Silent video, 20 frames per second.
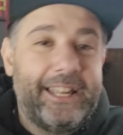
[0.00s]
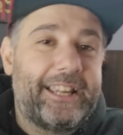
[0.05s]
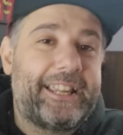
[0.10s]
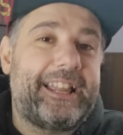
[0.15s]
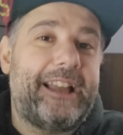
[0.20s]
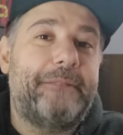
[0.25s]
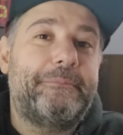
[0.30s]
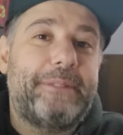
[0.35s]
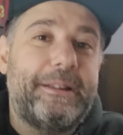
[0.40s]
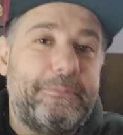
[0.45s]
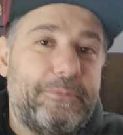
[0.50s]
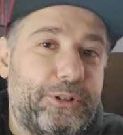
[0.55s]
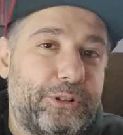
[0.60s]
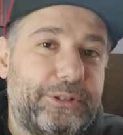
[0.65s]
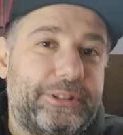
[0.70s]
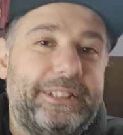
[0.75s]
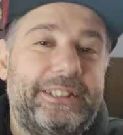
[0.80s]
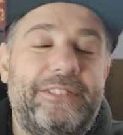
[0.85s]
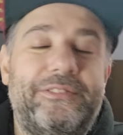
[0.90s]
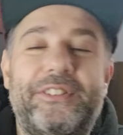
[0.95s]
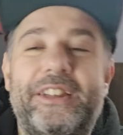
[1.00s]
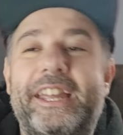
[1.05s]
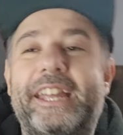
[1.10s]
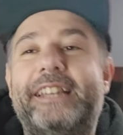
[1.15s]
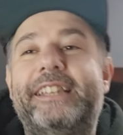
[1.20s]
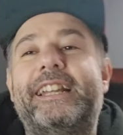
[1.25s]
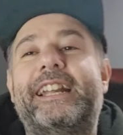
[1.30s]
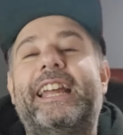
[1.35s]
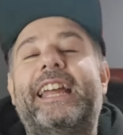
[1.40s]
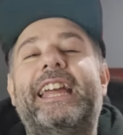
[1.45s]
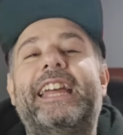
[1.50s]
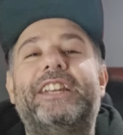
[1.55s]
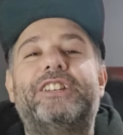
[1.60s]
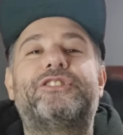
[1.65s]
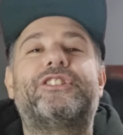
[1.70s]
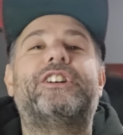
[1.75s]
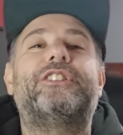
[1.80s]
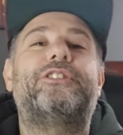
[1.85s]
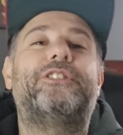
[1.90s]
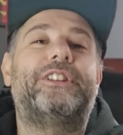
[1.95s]
cambia il modo di difendere e i
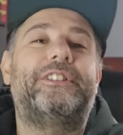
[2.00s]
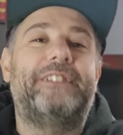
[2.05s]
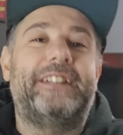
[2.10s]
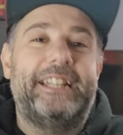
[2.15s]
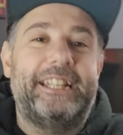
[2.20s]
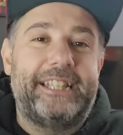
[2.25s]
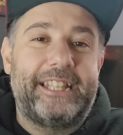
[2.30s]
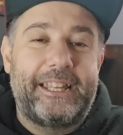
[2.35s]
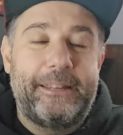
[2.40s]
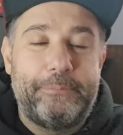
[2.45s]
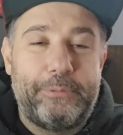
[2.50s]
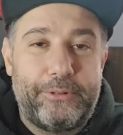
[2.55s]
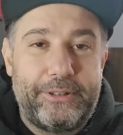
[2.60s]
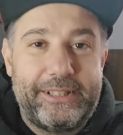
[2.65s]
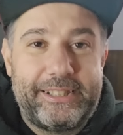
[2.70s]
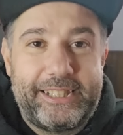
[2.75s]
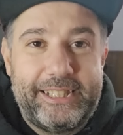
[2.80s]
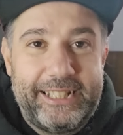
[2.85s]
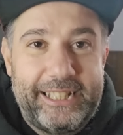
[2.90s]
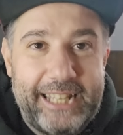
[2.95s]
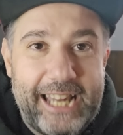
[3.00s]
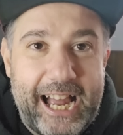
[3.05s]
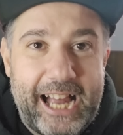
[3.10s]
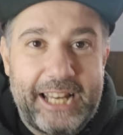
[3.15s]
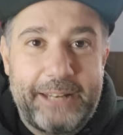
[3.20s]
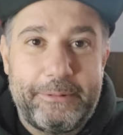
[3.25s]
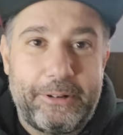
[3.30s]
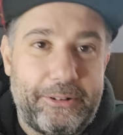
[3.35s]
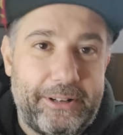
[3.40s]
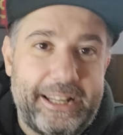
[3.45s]
giocatori vedete che poi si rianimano,